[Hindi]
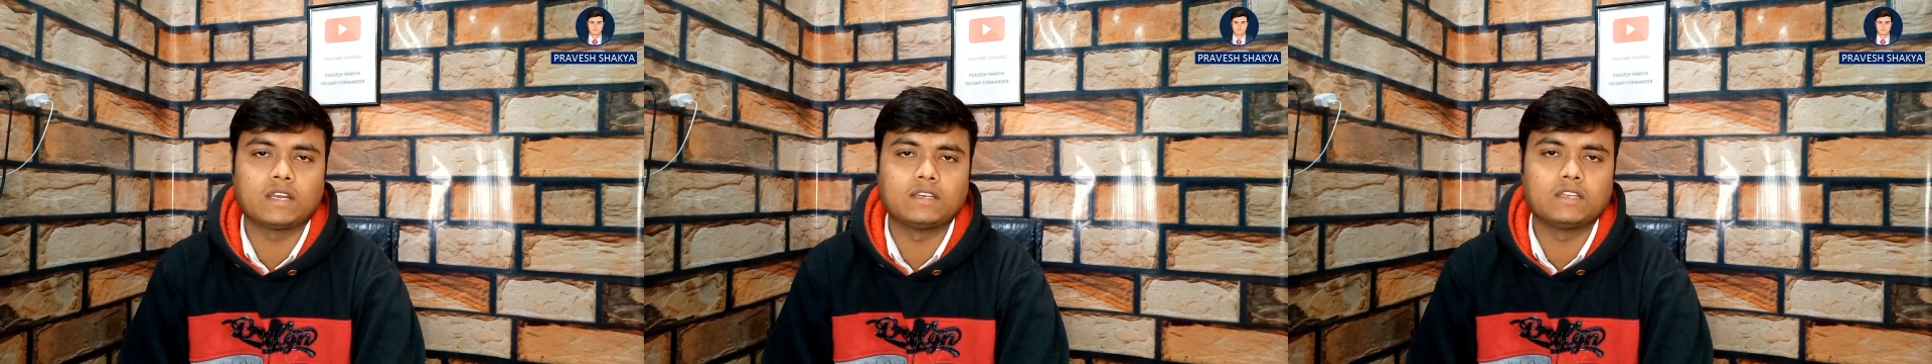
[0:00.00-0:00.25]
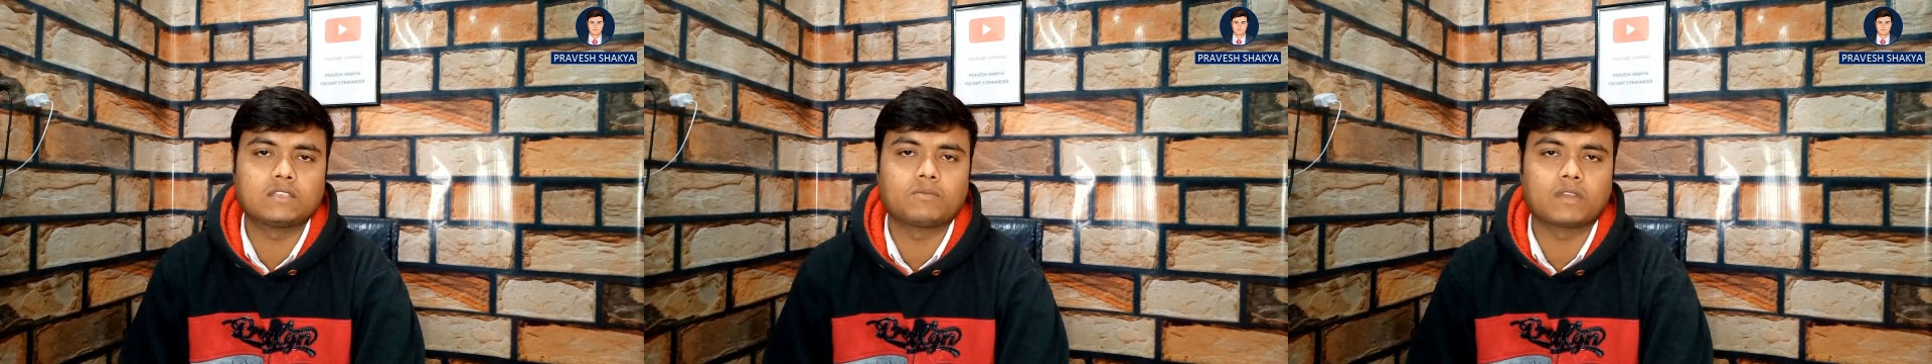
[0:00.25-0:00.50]

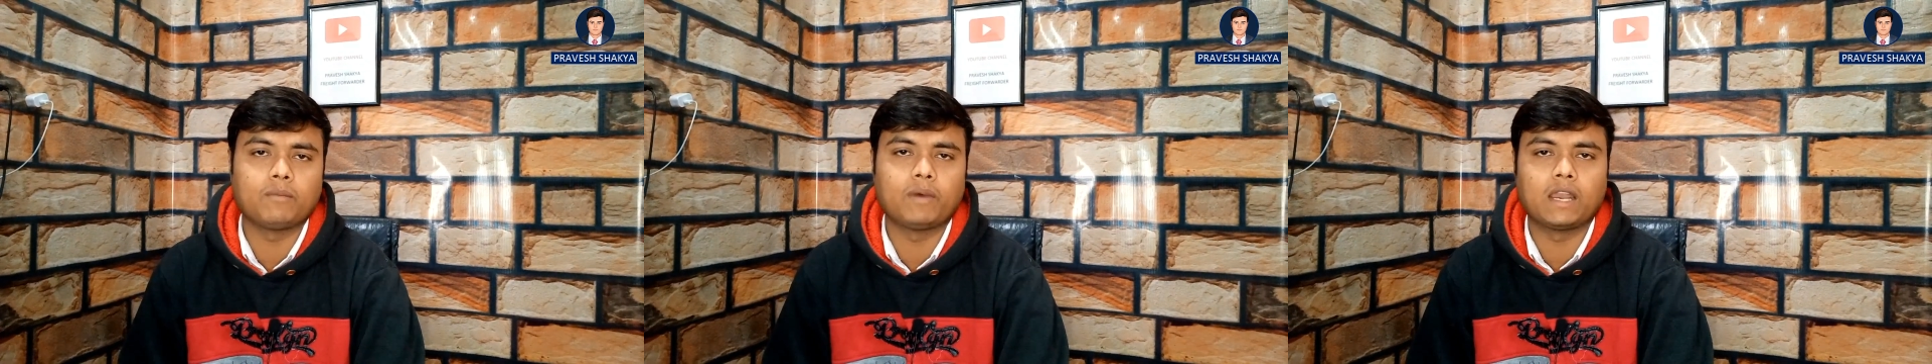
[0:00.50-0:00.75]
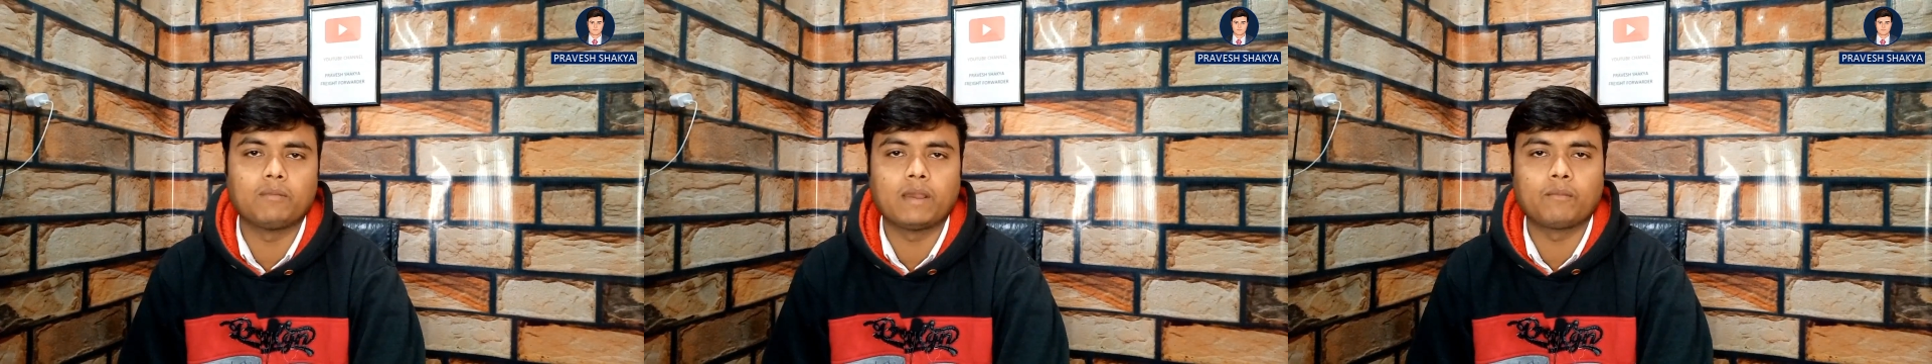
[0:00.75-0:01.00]
चार्जेस के
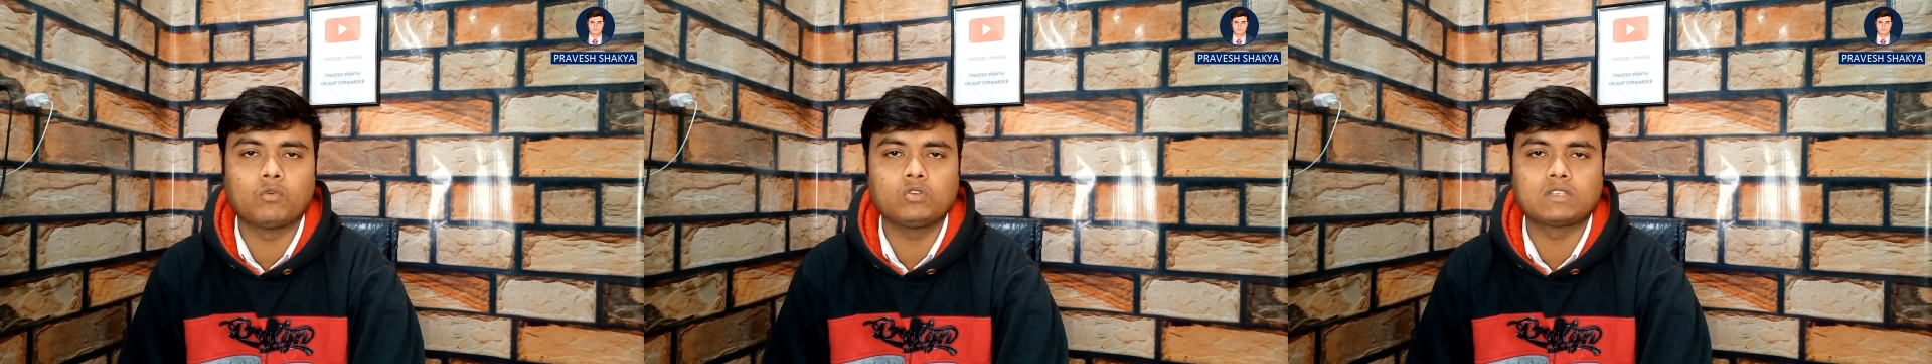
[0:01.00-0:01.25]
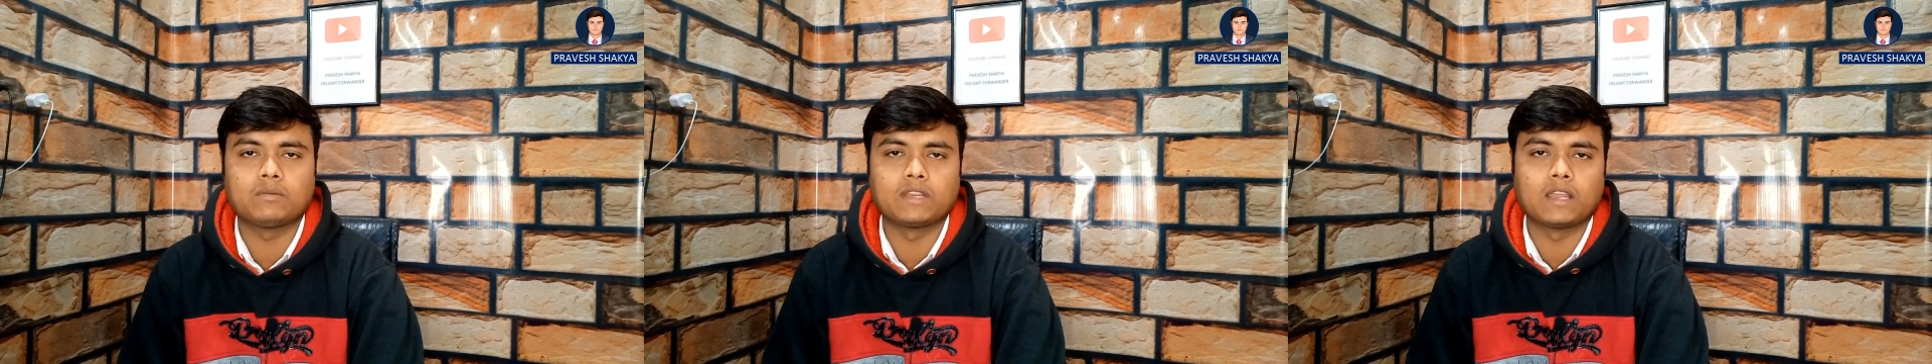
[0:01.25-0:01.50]
बारे में आपको
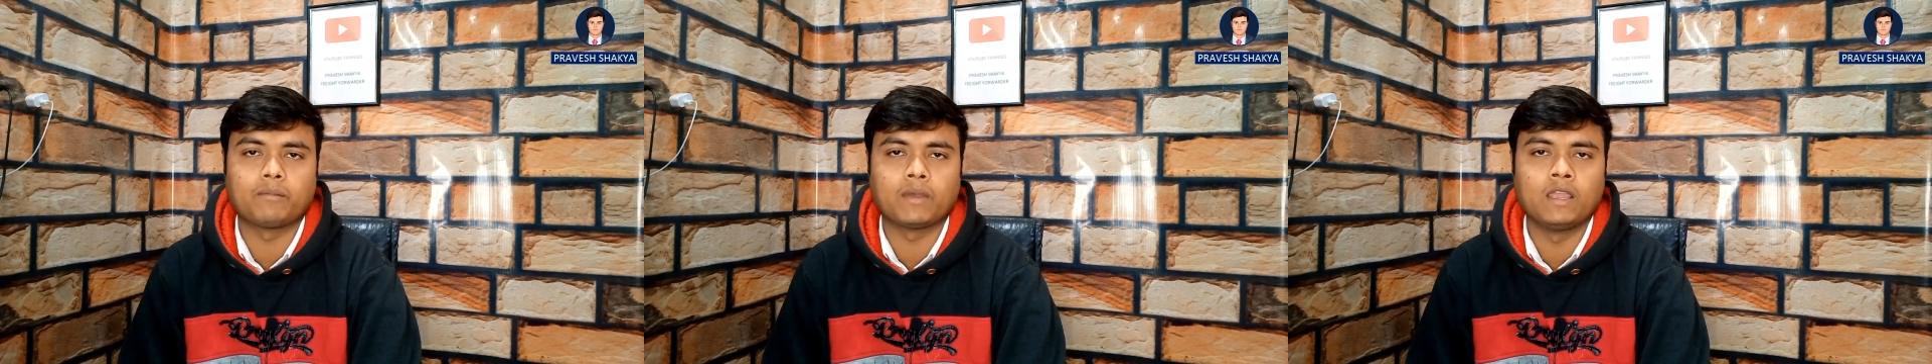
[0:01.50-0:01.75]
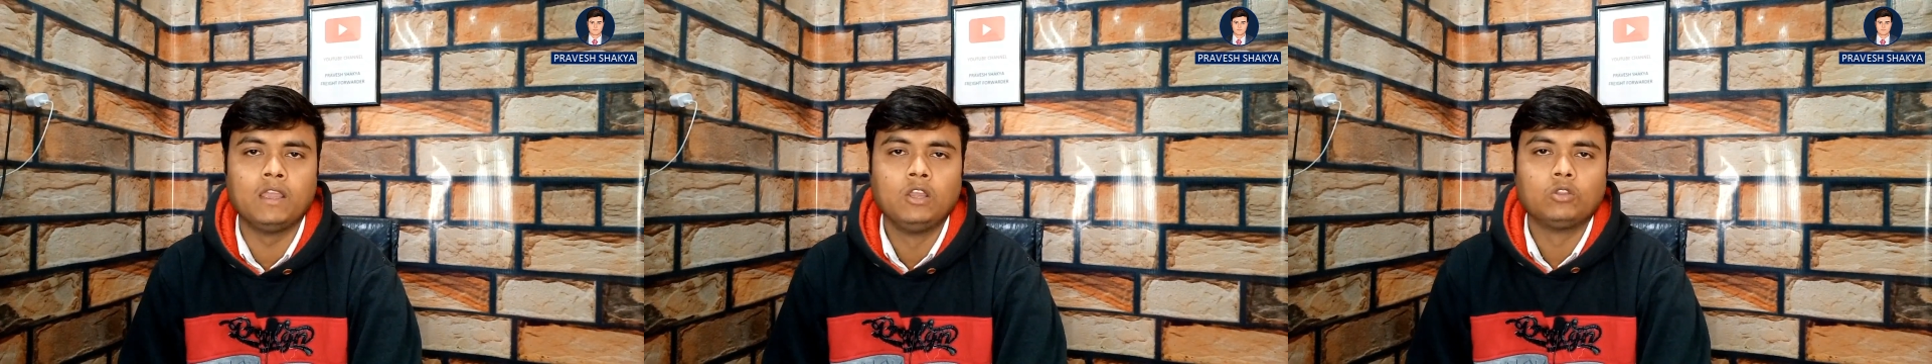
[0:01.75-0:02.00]
समझ आ
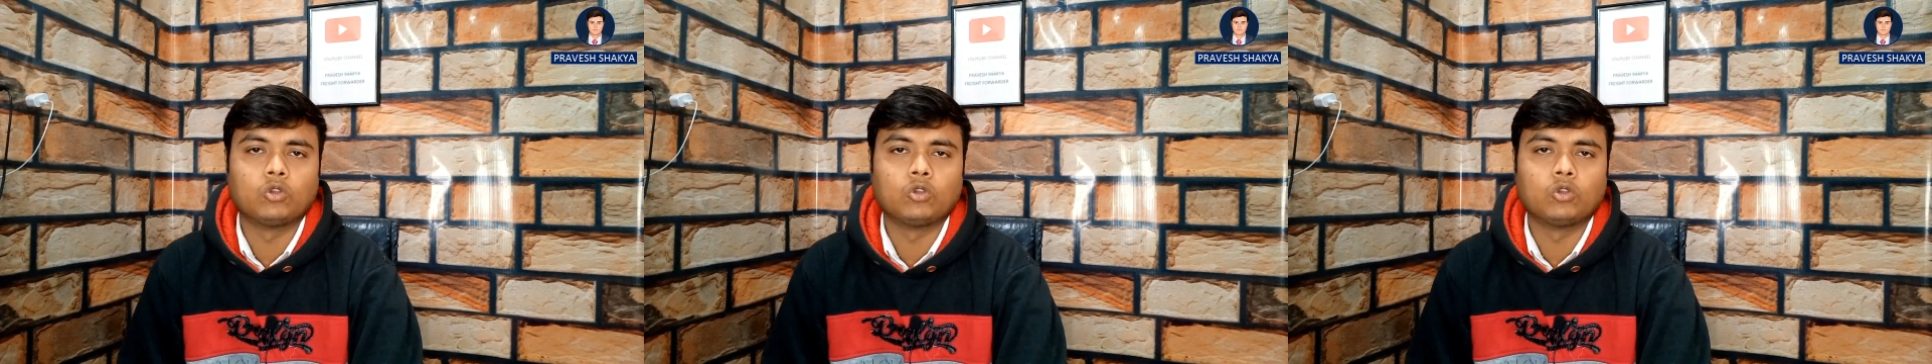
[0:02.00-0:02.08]
पाए